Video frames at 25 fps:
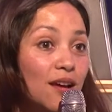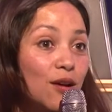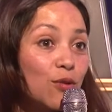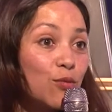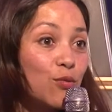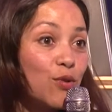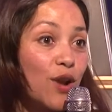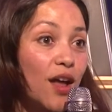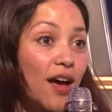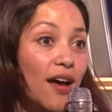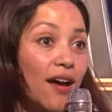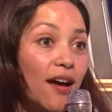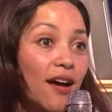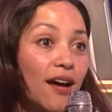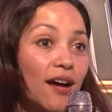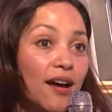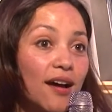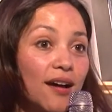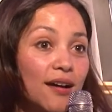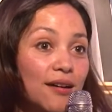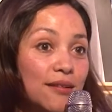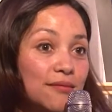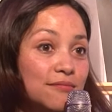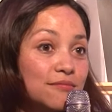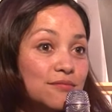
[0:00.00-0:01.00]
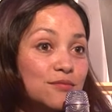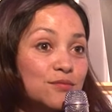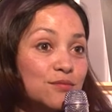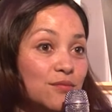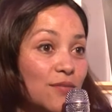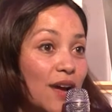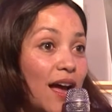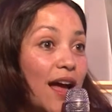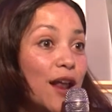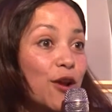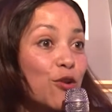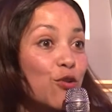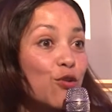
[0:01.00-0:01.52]
una,
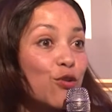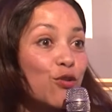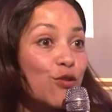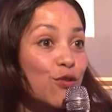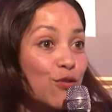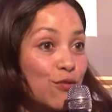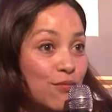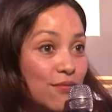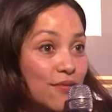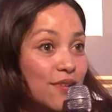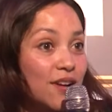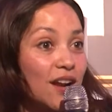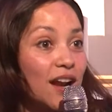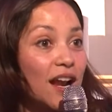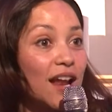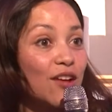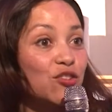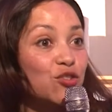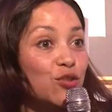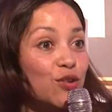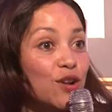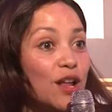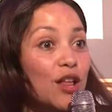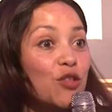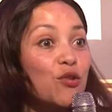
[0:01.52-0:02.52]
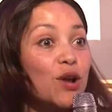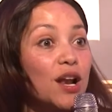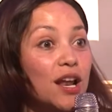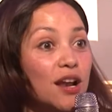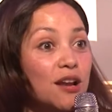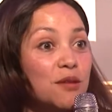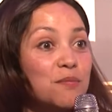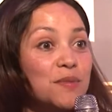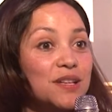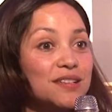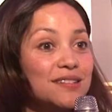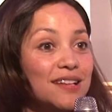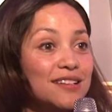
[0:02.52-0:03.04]
algo relacionado a la
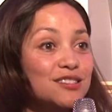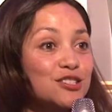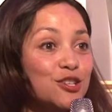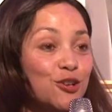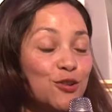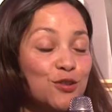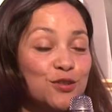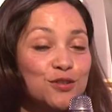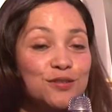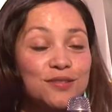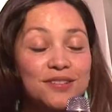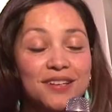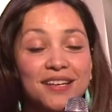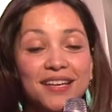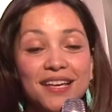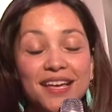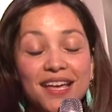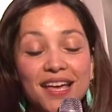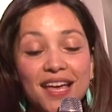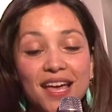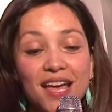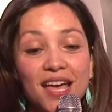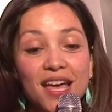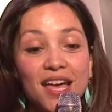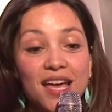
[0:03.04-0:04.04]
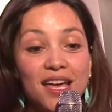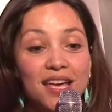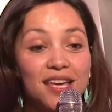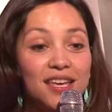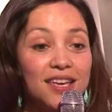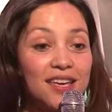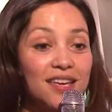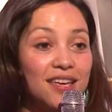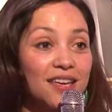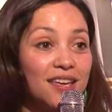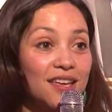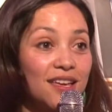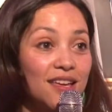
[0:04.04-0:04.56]
alimentación
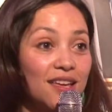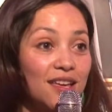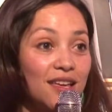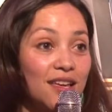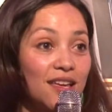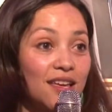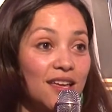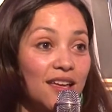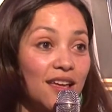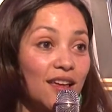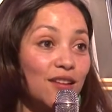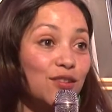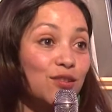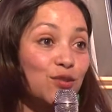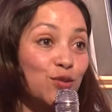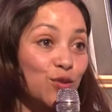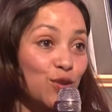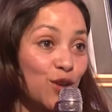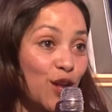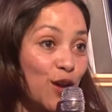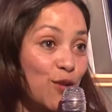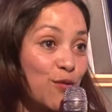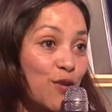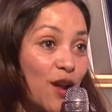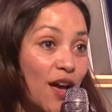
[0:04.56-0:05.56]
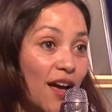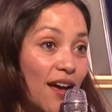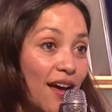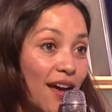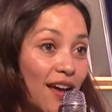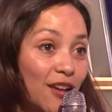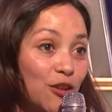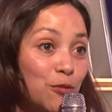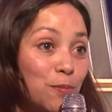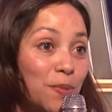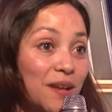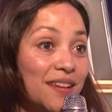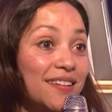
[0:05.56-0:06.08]
y estudié
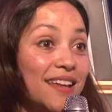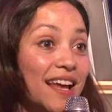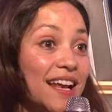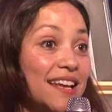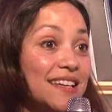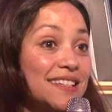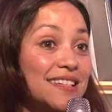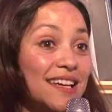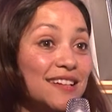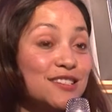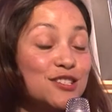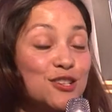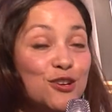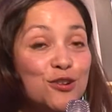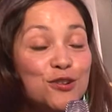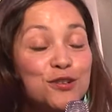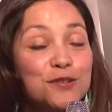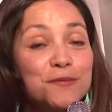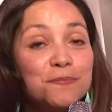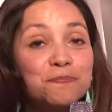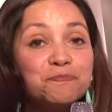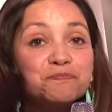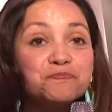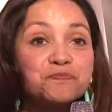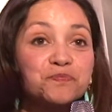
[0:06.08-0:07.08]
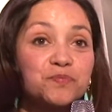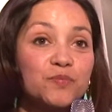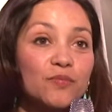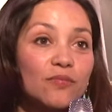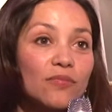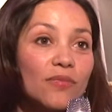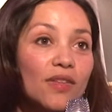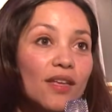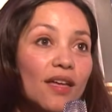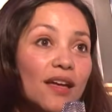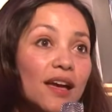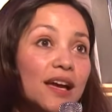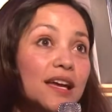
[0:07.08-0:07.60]
una especialización
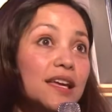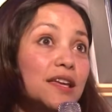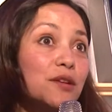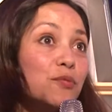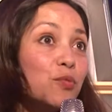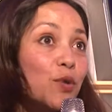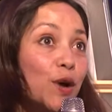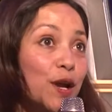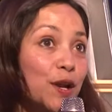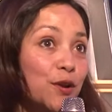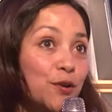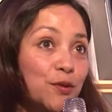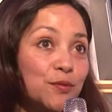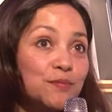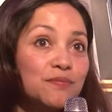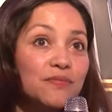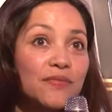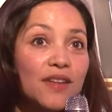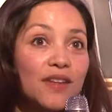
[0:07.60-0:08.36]
y bueno,